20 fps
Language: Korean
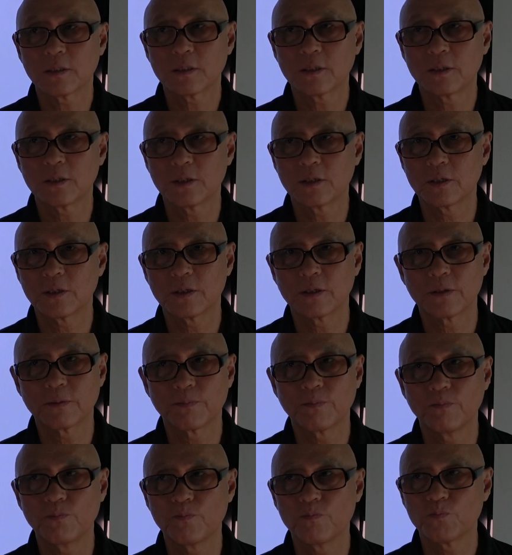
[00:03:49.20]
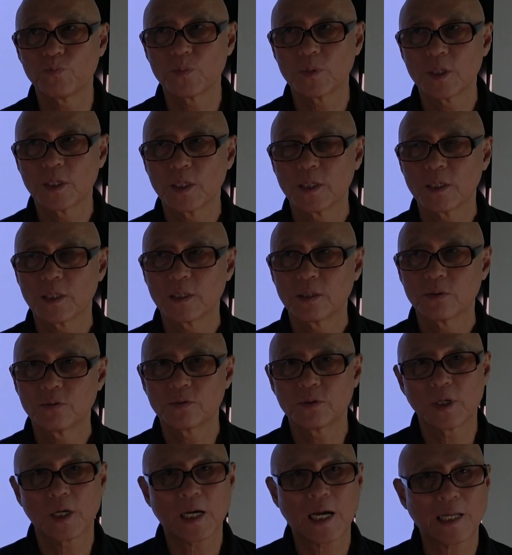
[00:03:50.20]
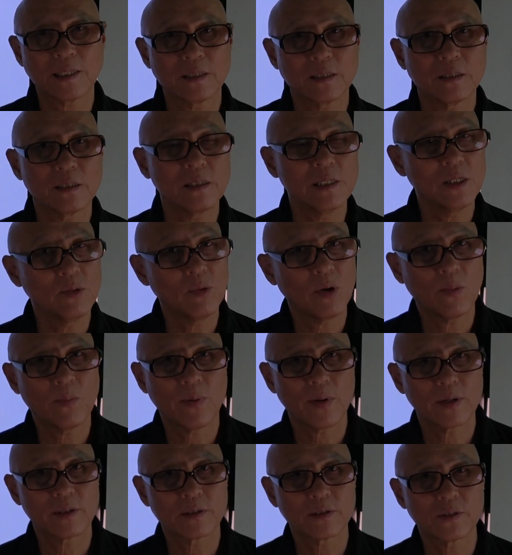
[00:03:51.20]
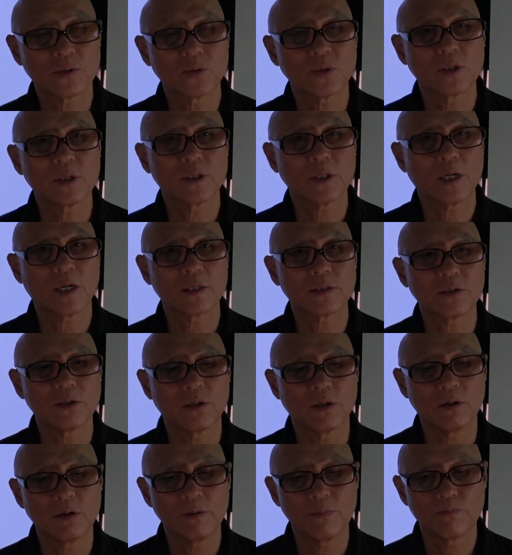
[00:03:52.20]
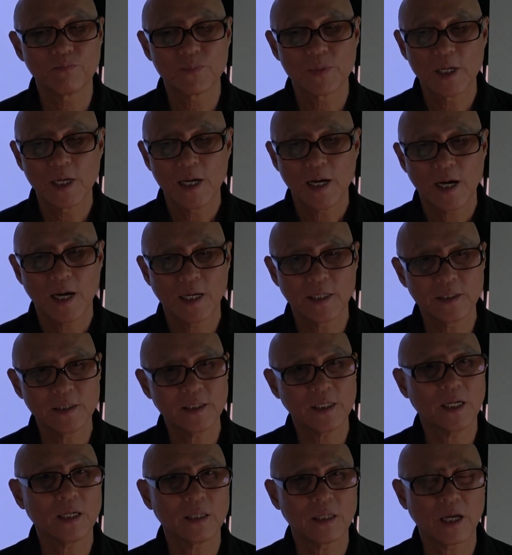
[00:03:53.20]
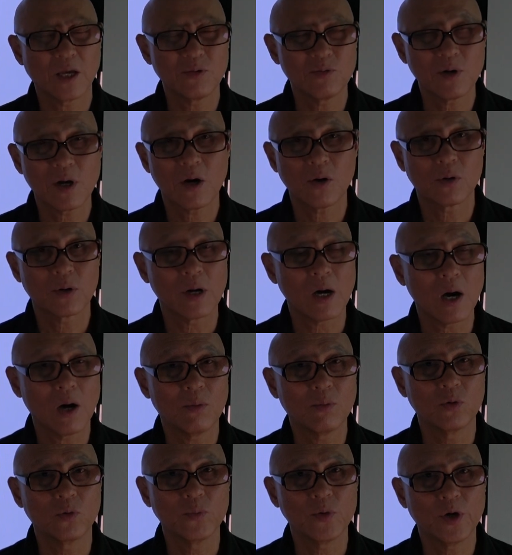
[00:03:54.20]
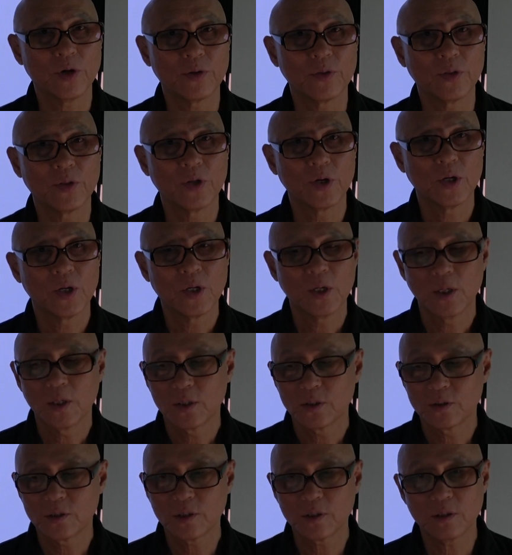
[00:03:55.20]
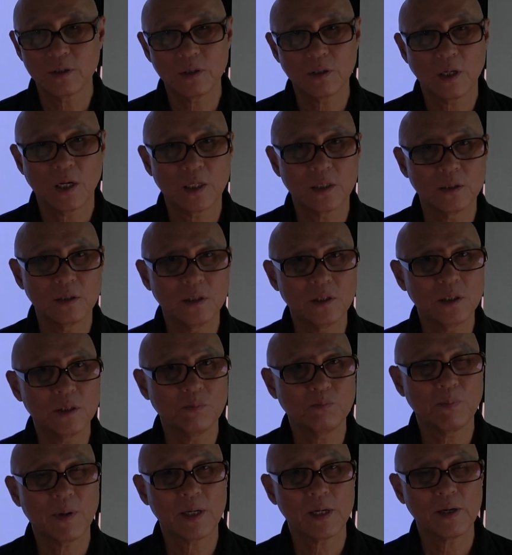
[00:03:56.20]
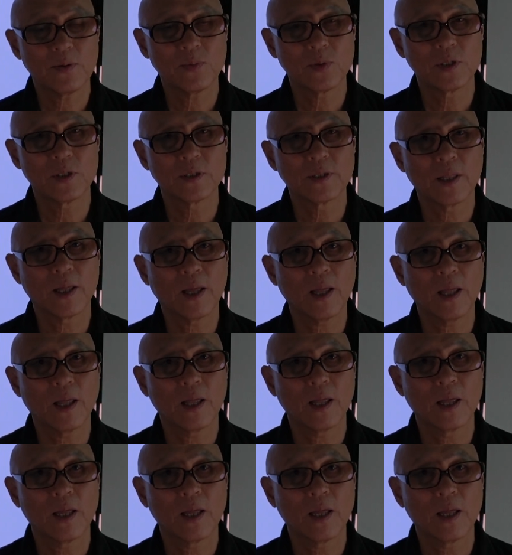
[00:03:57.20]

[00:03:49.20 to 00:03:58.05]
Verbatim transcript: 그 우리가 같은 200바를 쓰고 들어가서 1시간 다이빙하고 나와보면 저는 한 20바 남았는데